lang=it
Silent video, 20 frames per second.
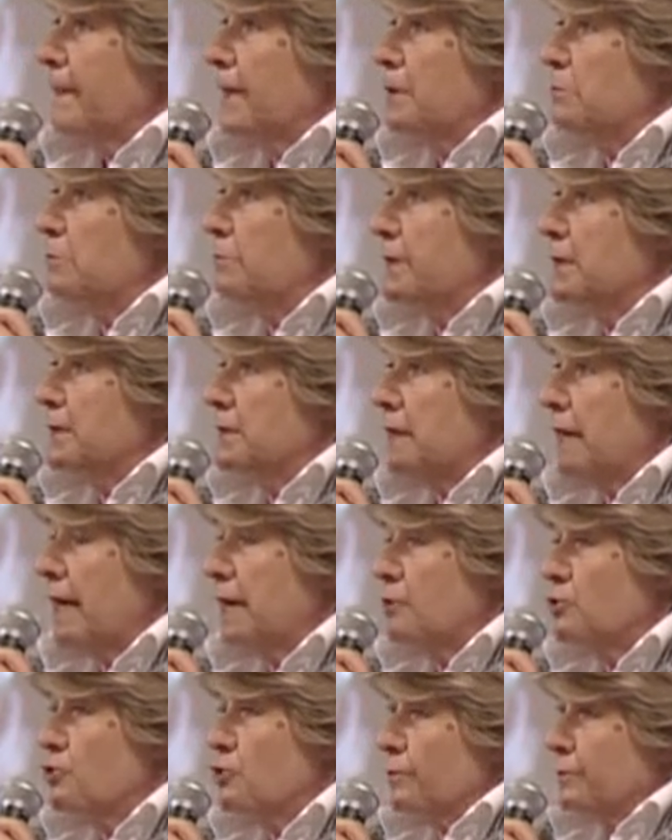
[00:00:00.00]
il
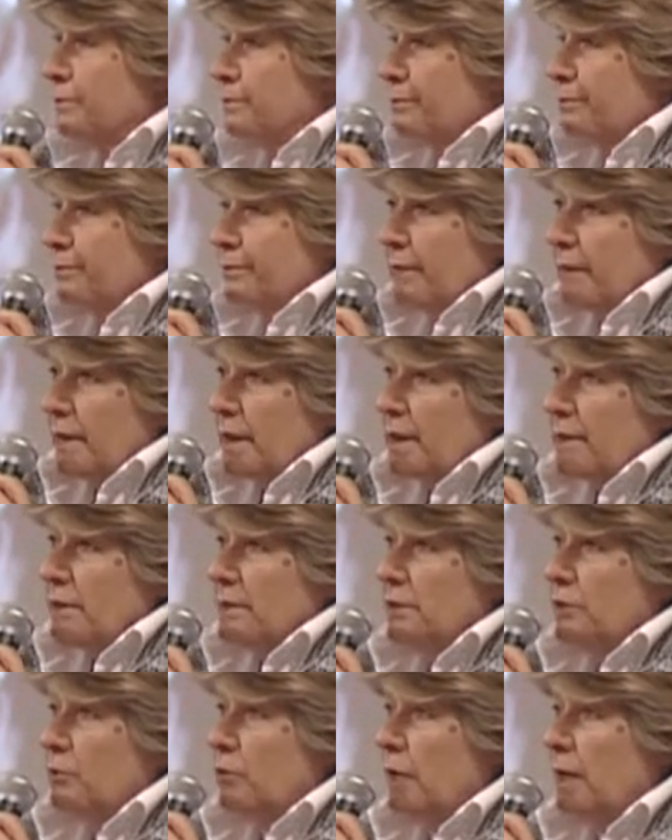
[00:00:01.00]
messaggio
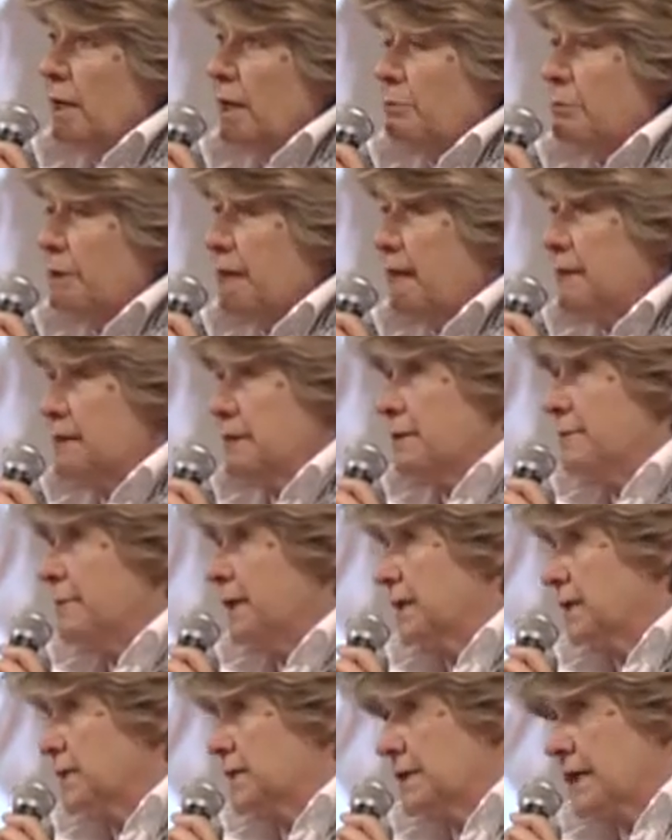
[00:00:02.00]
di quella piazza,
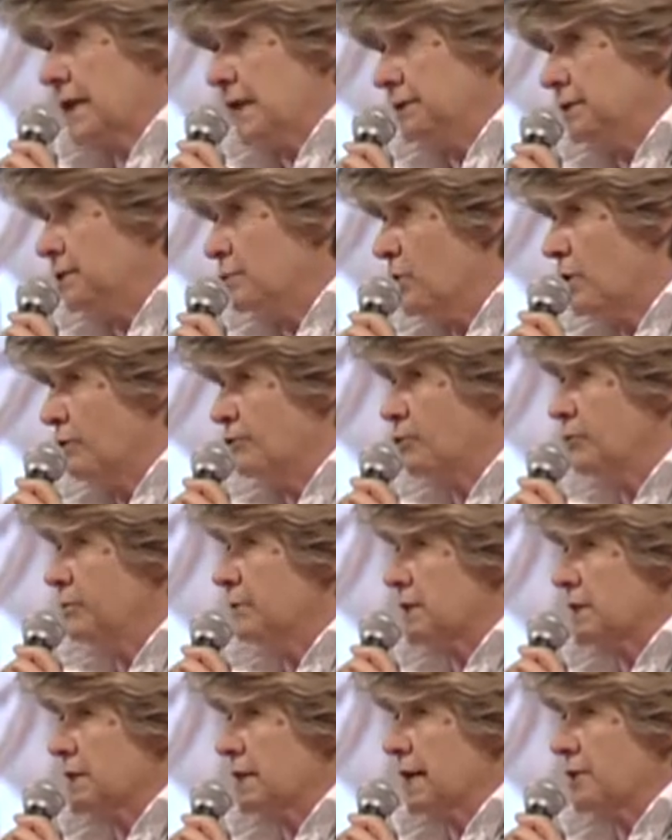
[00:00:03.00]
ma che sarà di nuovo il
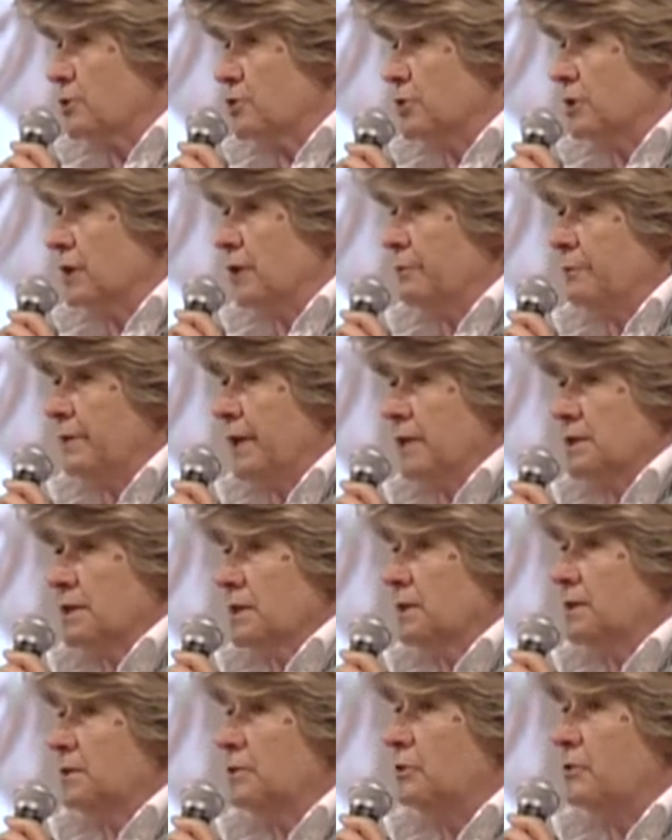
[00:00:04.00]
messaggio delle
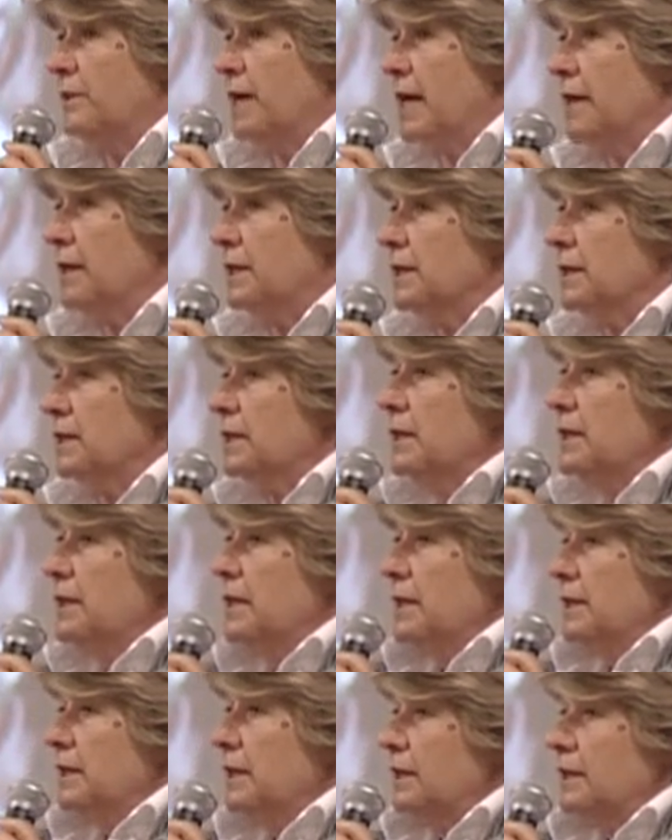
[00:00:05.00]
piazze di domani,
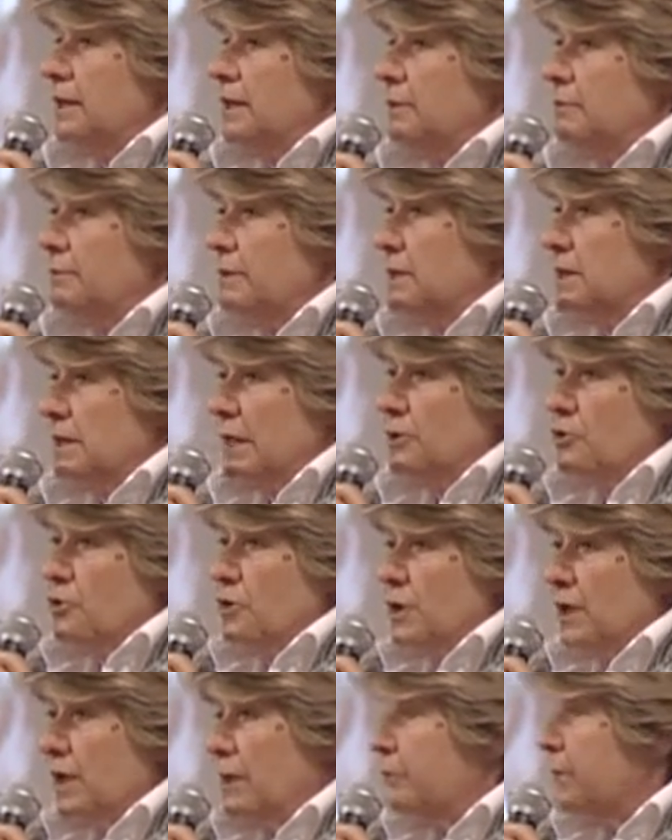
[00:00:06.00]
era il
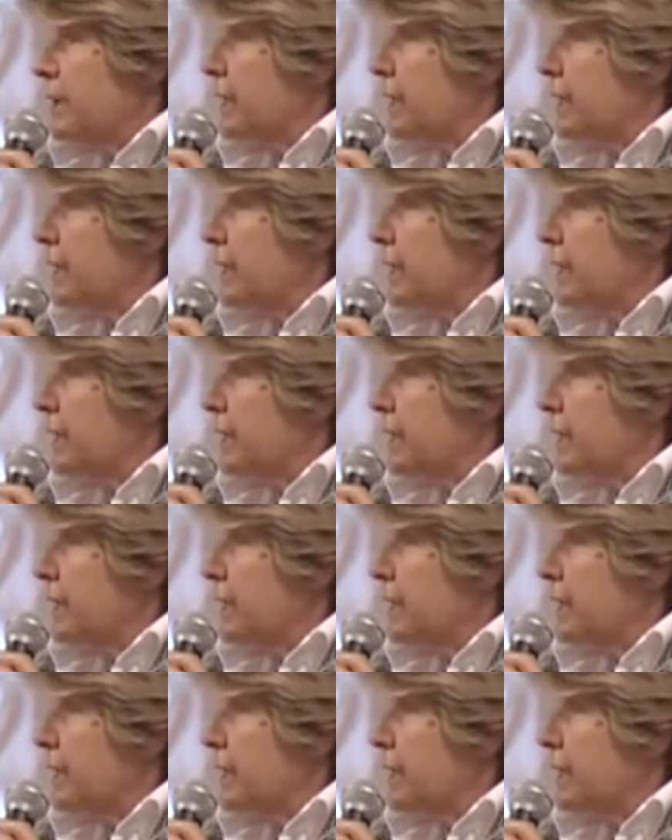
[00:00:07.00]
messaggio che la